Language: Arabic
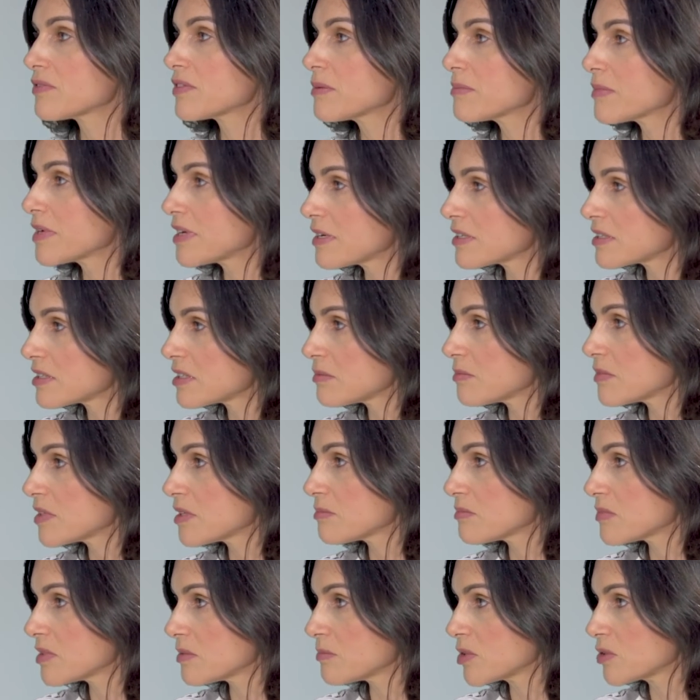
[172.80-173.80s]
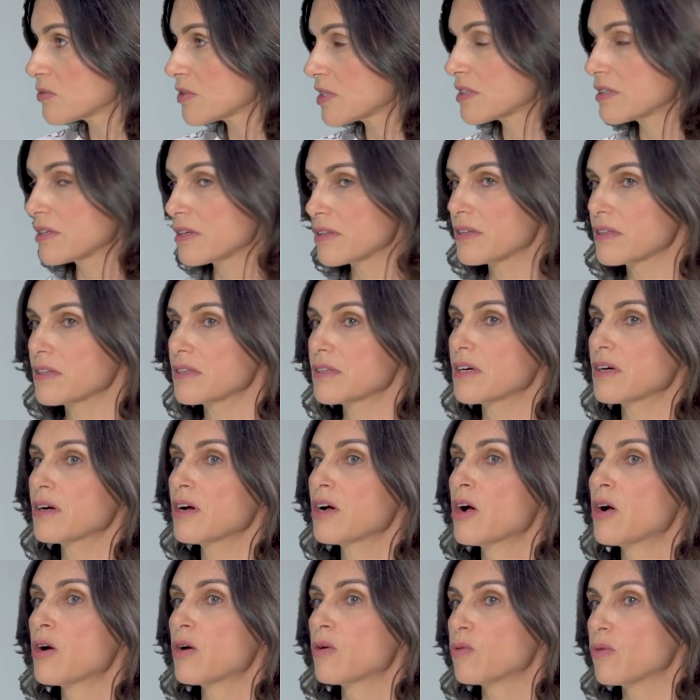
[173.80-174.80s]
فما اهتمام بالمواد هذيا
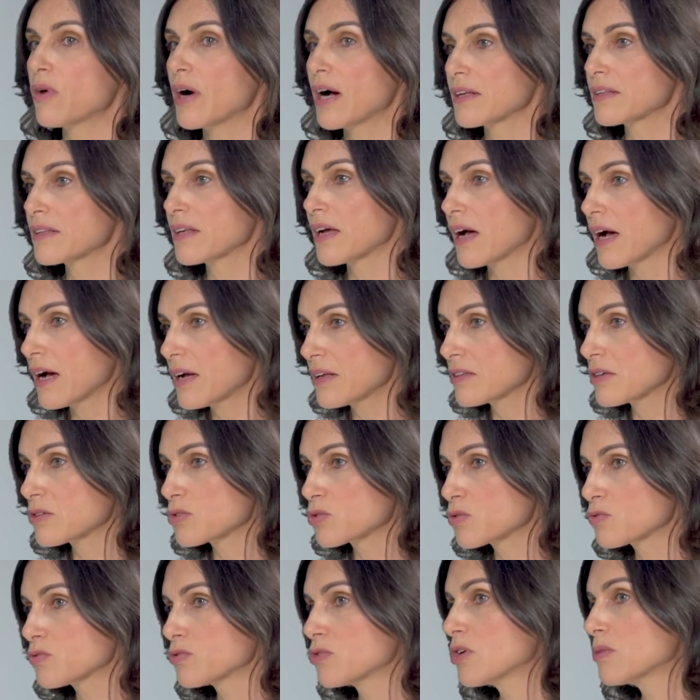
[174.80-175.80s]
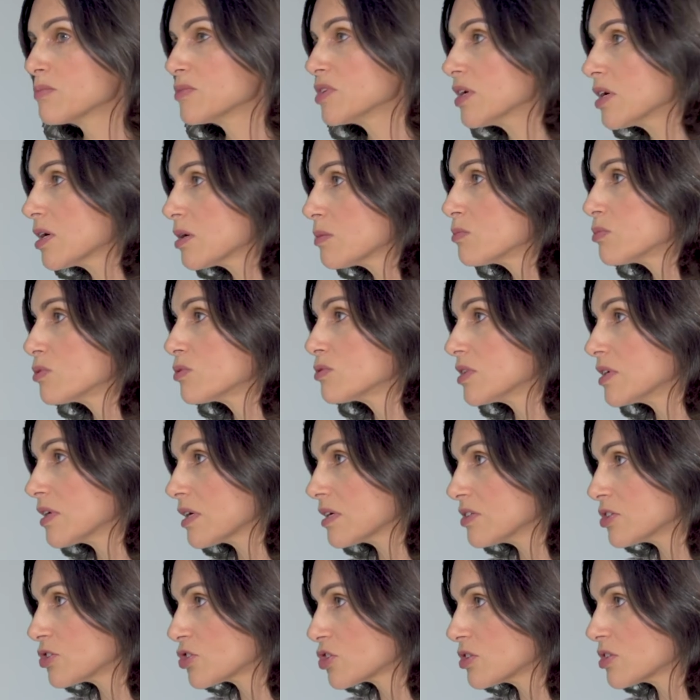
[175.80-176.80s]
وحتى احنا نشوفوهم يحبوا
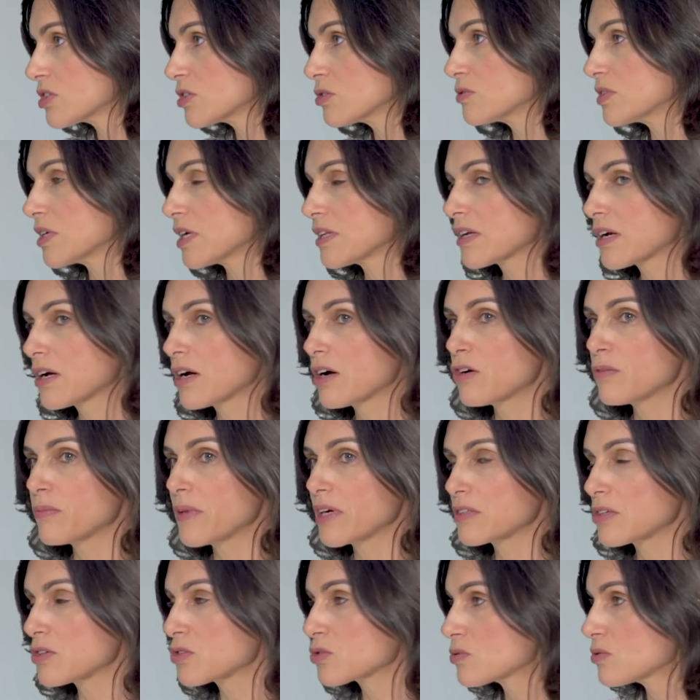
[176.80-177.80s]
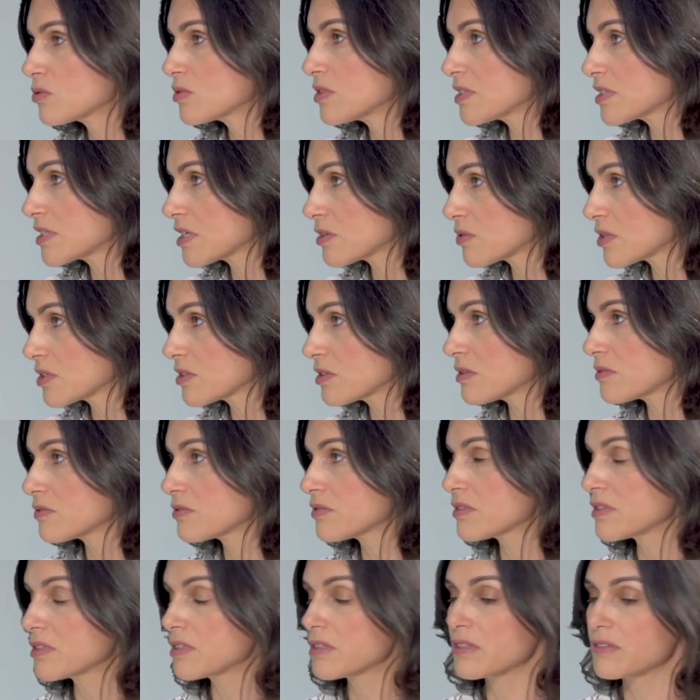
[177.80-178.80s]
يشريوا يلقاو مع شكون يزودهم
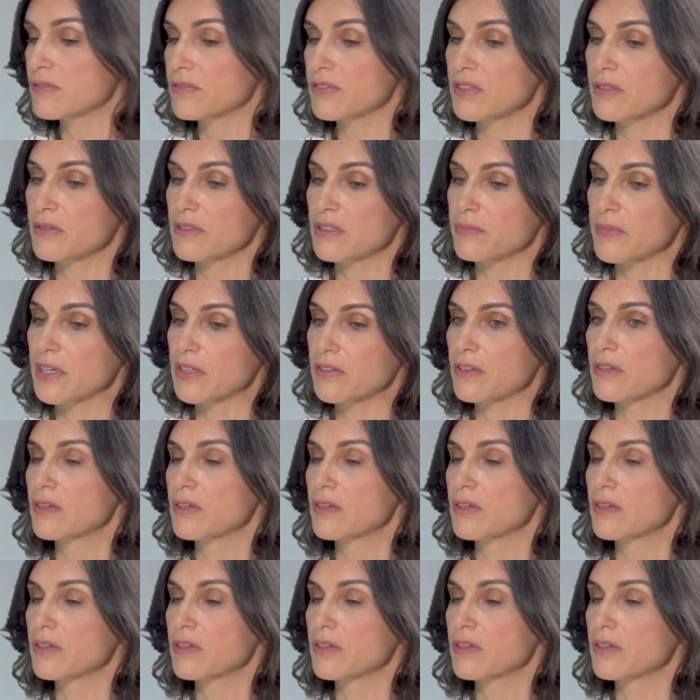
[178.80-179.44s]
في في يظهر